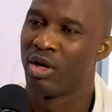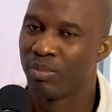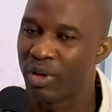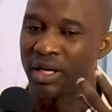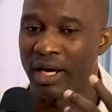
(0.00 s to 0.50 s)

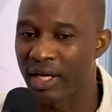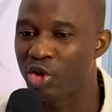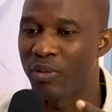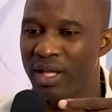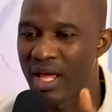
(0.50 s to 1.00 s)
Porque
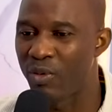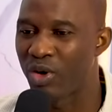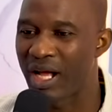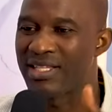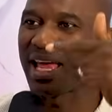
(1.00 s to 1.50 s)
Cristo viene a
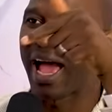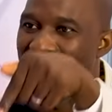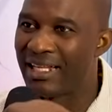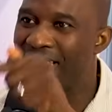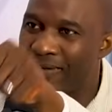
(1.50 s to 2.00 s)
buscarse
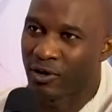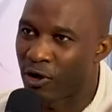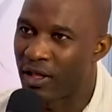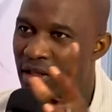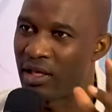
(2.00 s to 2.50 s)
a Él
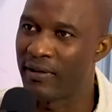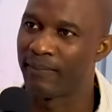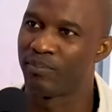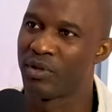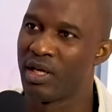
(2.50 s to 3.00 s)
dentro de ti.
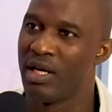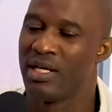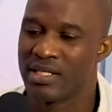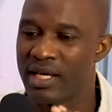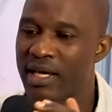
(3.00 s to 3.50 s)

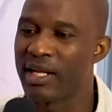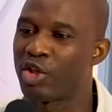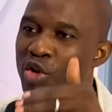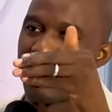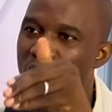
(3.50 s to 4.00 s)
Si
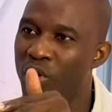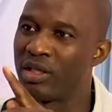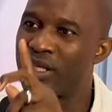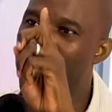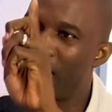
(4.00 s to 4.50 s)
Cristo no
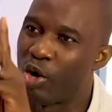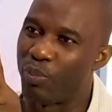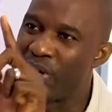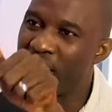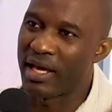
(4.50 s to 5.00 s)
encuentra ni los
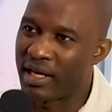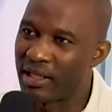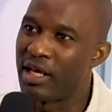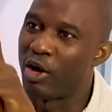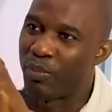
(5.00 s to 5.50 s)
pies de,
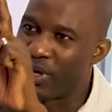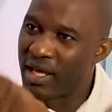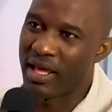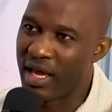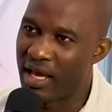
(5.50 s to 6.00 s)
ni lo
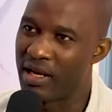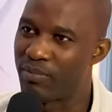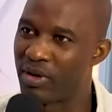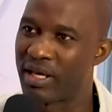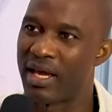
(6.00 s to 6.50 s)
pide Él,
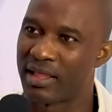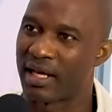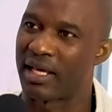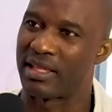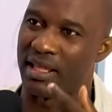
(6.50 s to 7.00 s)
porque hay gente
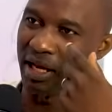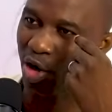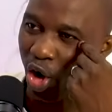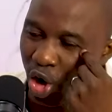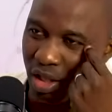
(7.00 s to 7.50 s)
que tiene el
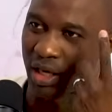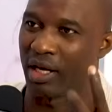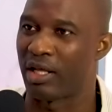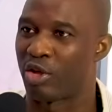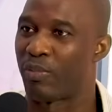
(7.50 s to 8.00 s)
ojo de
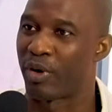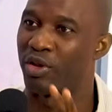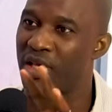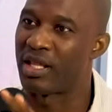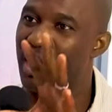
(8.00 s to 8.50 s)
Cristo, pero
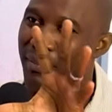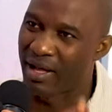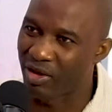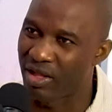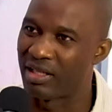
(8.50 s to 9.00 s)
tienen la
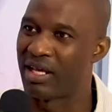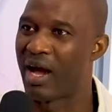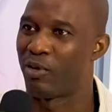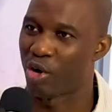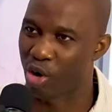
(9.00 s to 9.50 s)
mano del
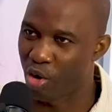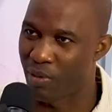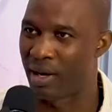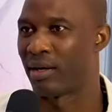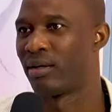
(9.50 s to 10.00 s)
diablo,
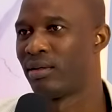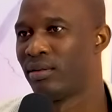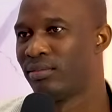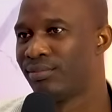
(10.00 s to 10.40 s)
roban. Ay.